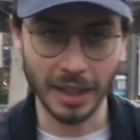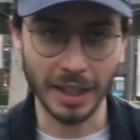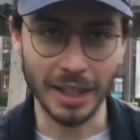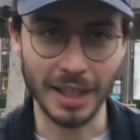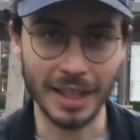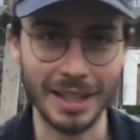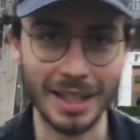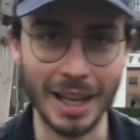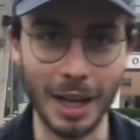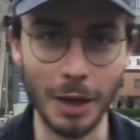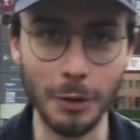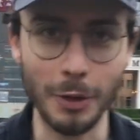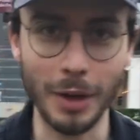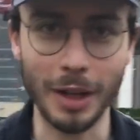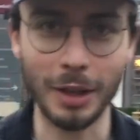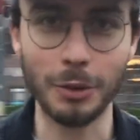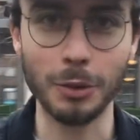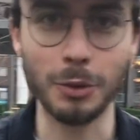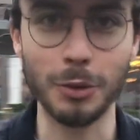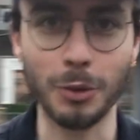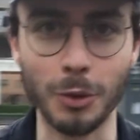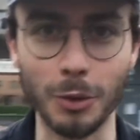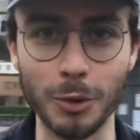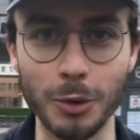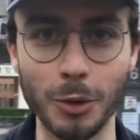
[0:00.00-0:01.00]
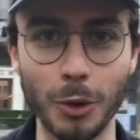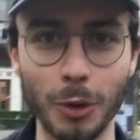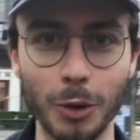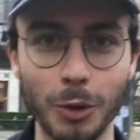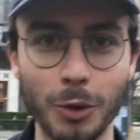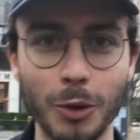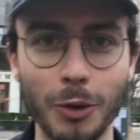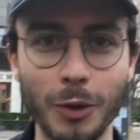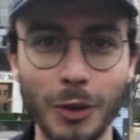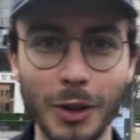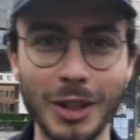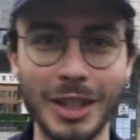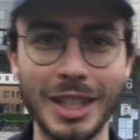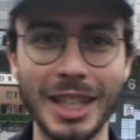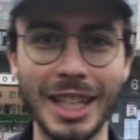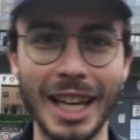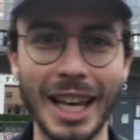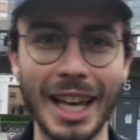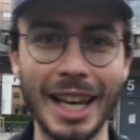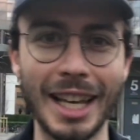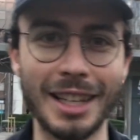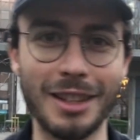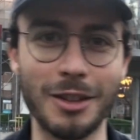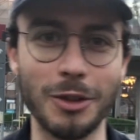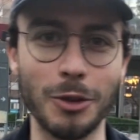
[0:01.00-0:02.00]
Et salut à tous, on se retrouve en
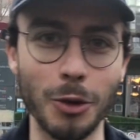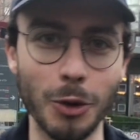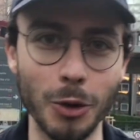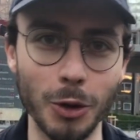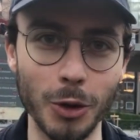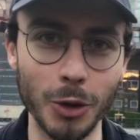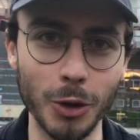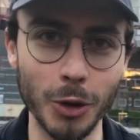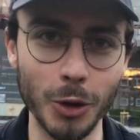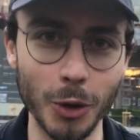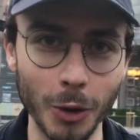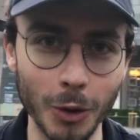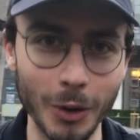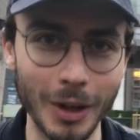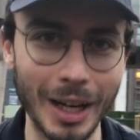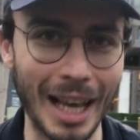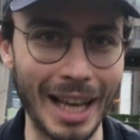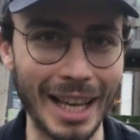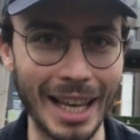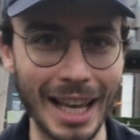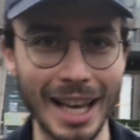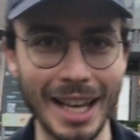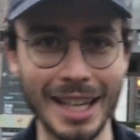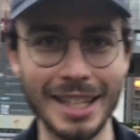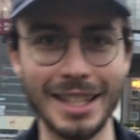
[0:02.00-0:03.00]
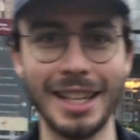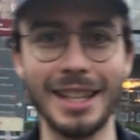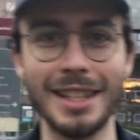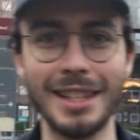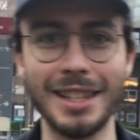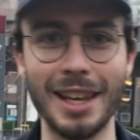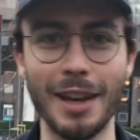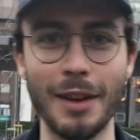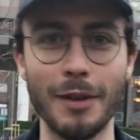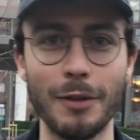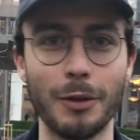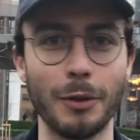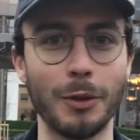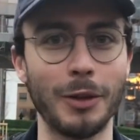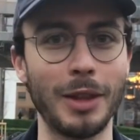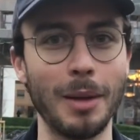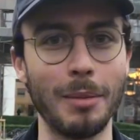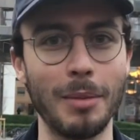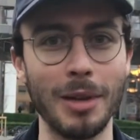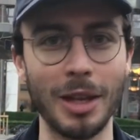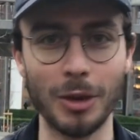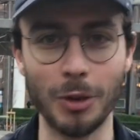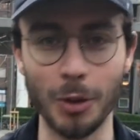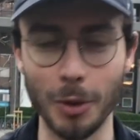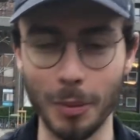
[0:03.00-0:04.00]
direct de Lyon, la gare SNCF.
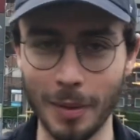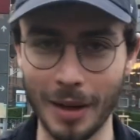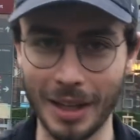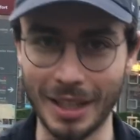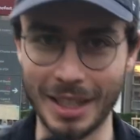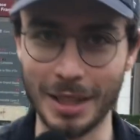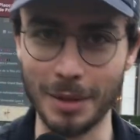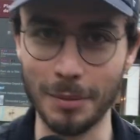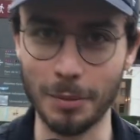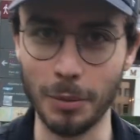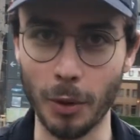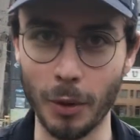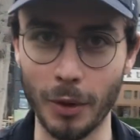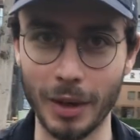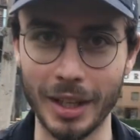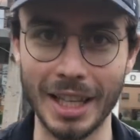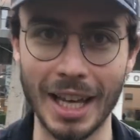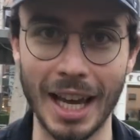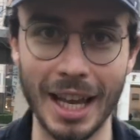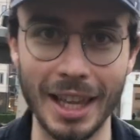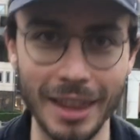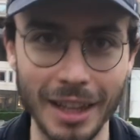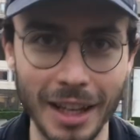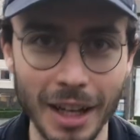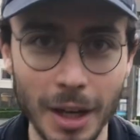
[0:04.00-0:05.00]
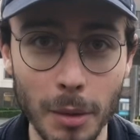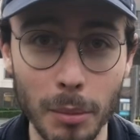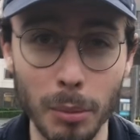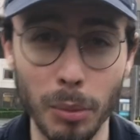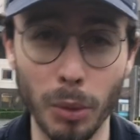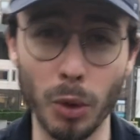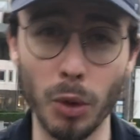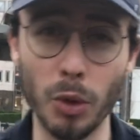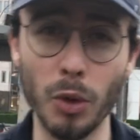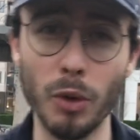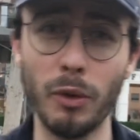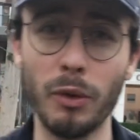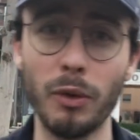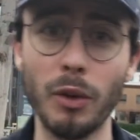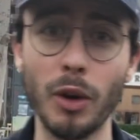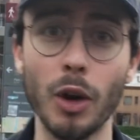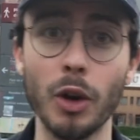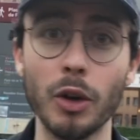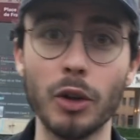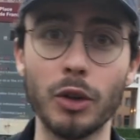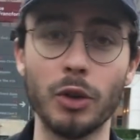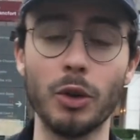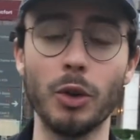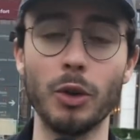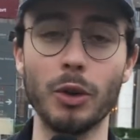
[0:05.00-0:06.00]
On est bientôt parti pour Cannes, pour le
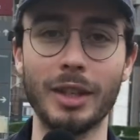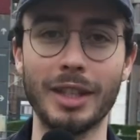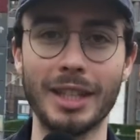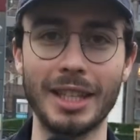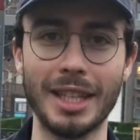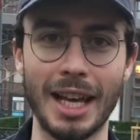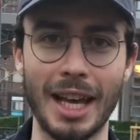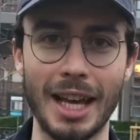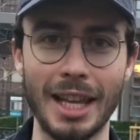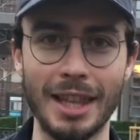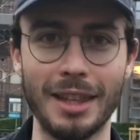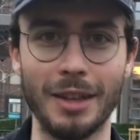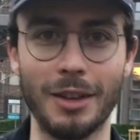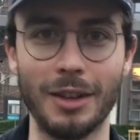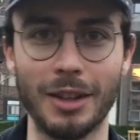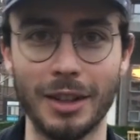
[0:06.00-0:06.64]
vlog de Cannes.